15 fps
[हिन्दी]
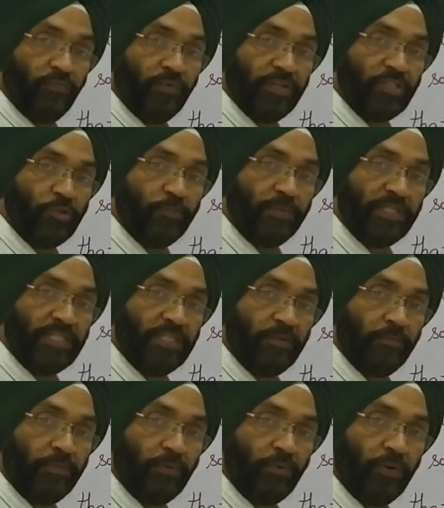फर्स्ट पर्सन
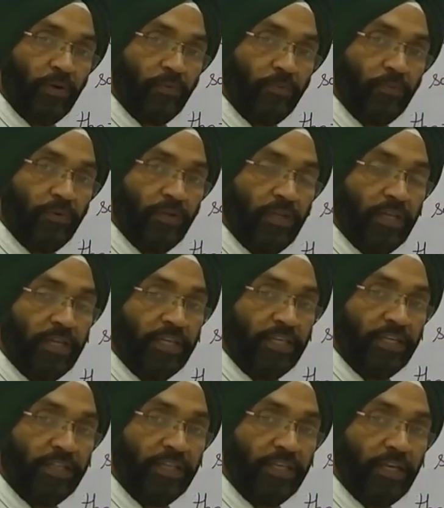प्रोनाउन
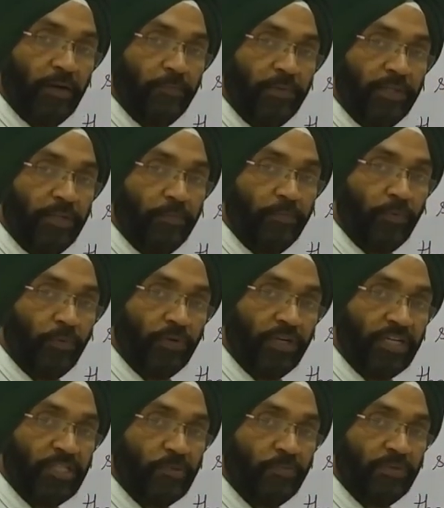यदि हमें
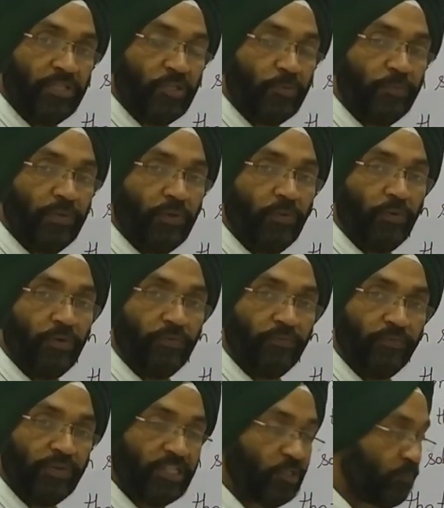रिपोर्टेड स्पीच में कोई
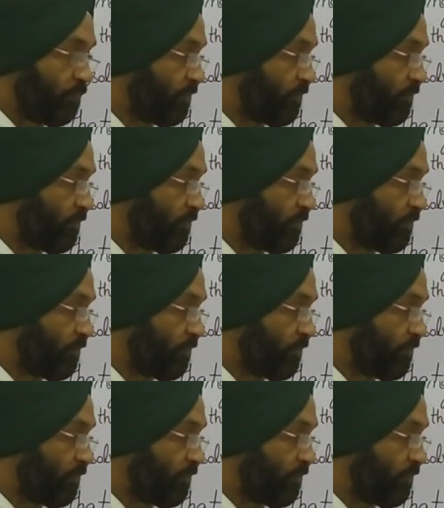फर्स्ट